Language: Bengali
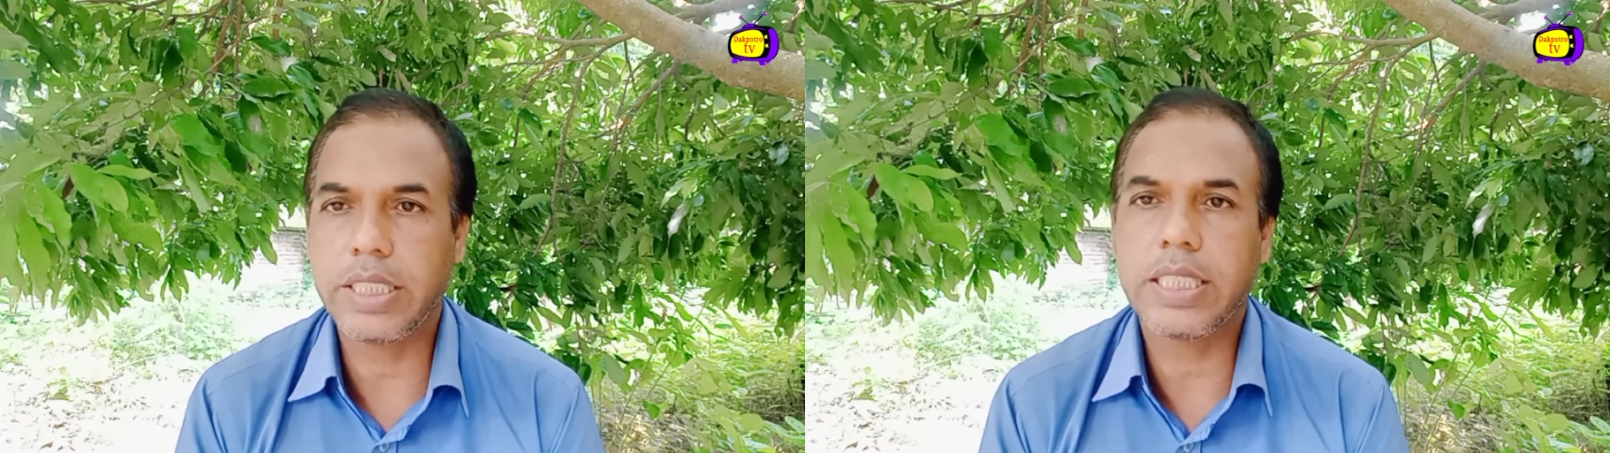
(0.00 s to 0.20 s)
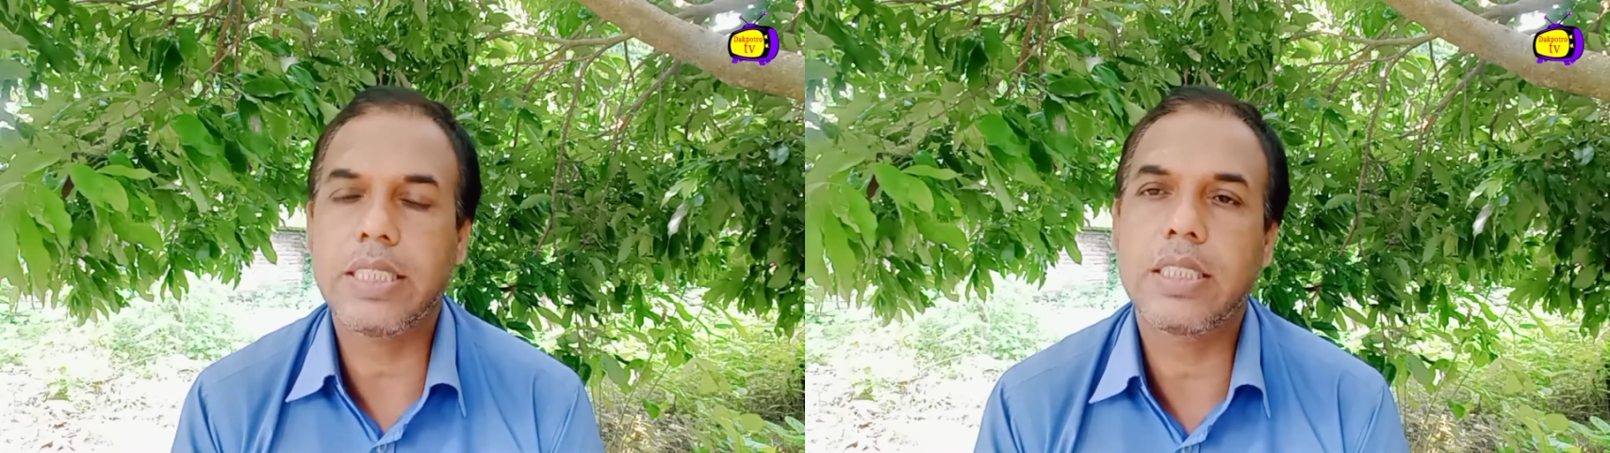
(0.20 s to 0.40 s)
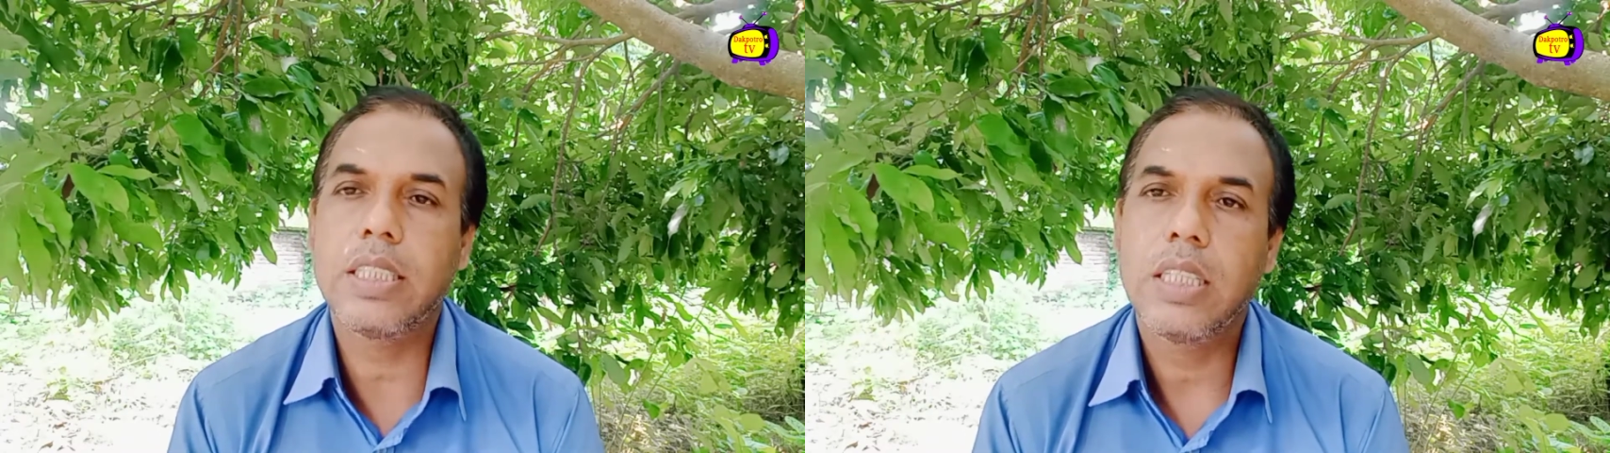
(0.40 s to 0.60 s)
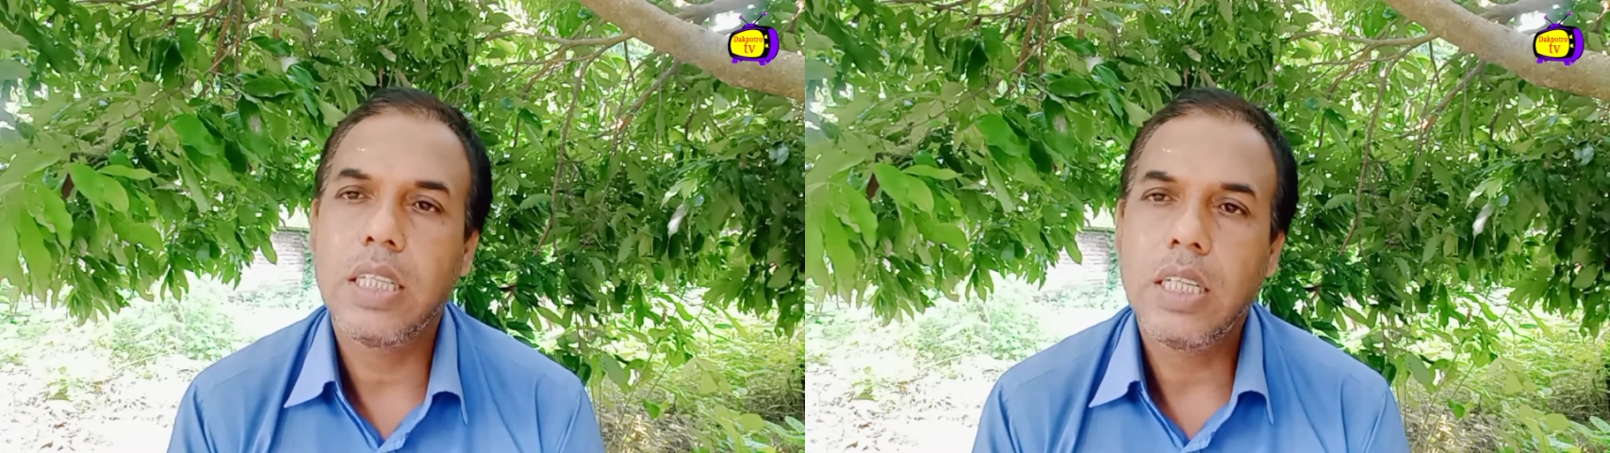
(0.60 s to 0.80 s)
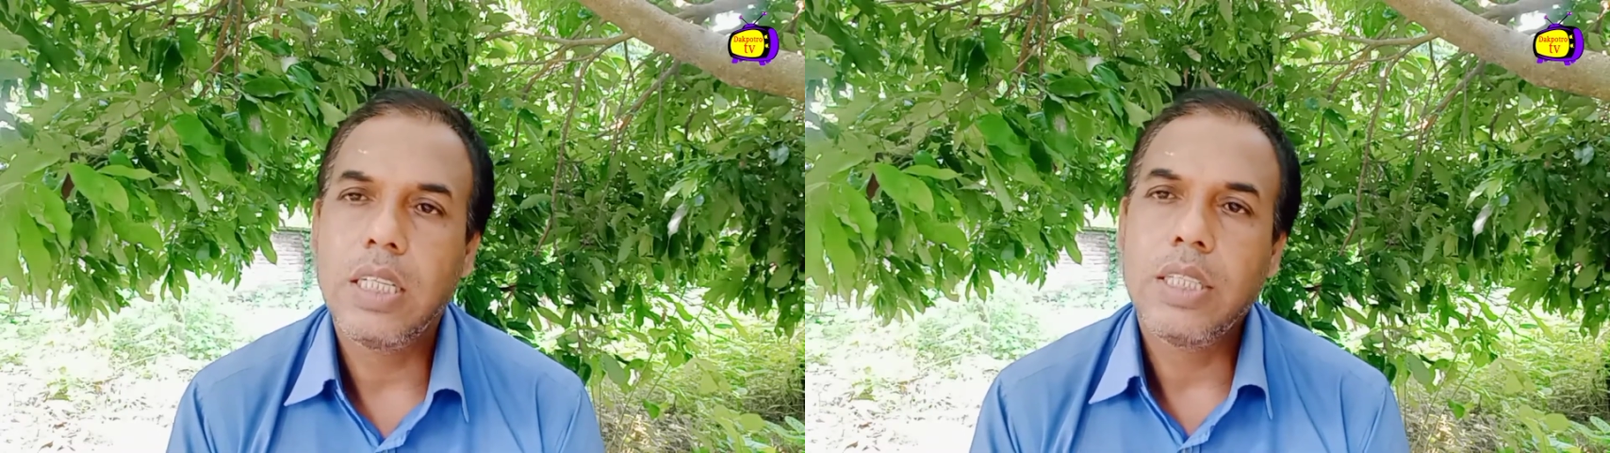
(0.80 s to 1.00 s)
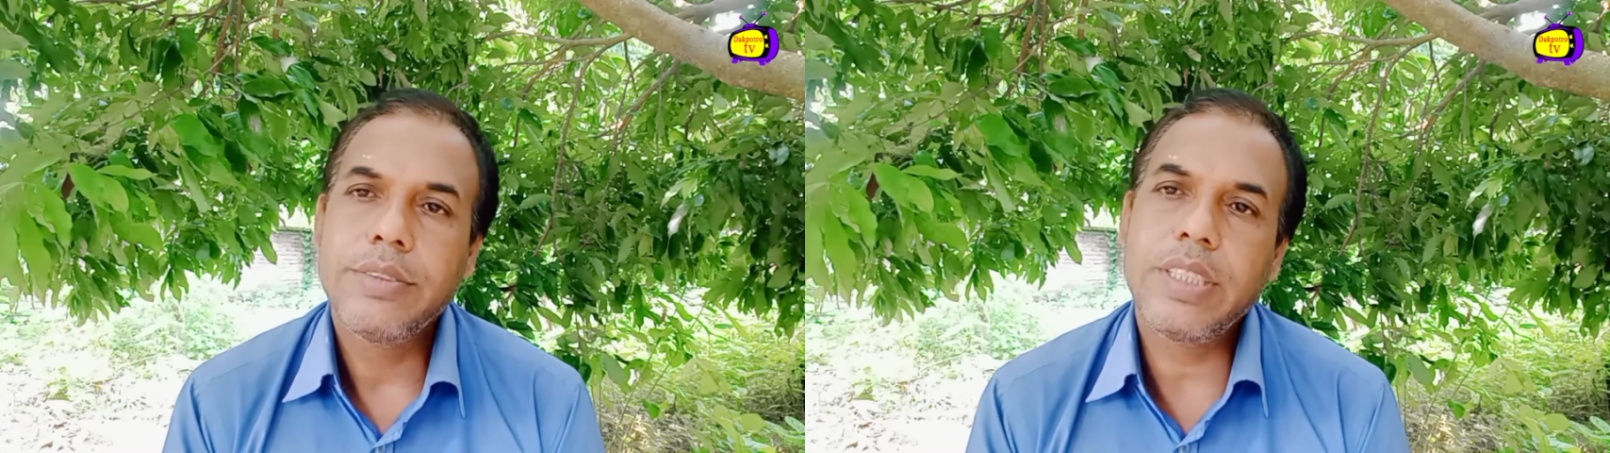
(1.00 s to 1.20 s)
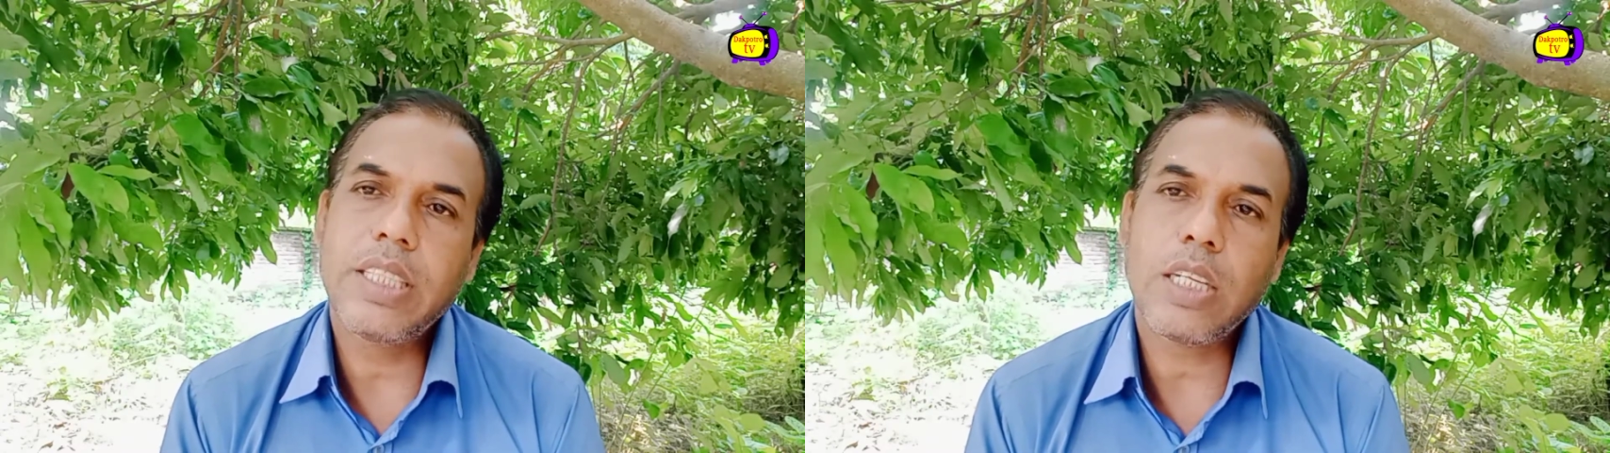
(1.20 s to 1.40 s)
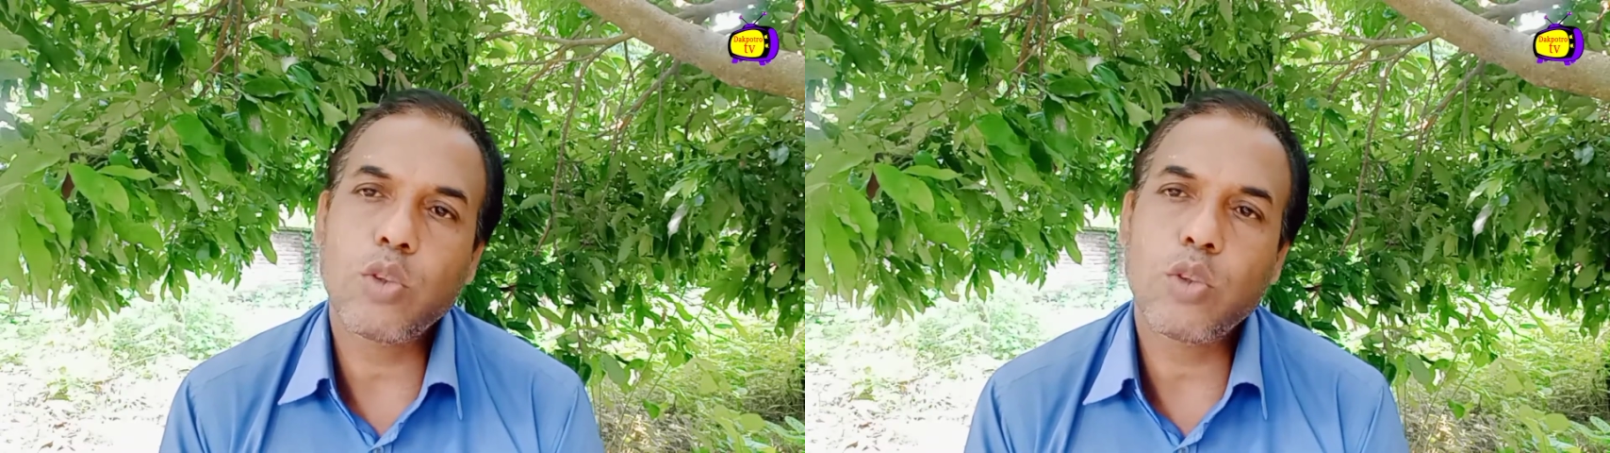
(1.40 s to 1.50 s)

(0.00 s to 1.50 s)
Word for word: দেখেছি যে তারা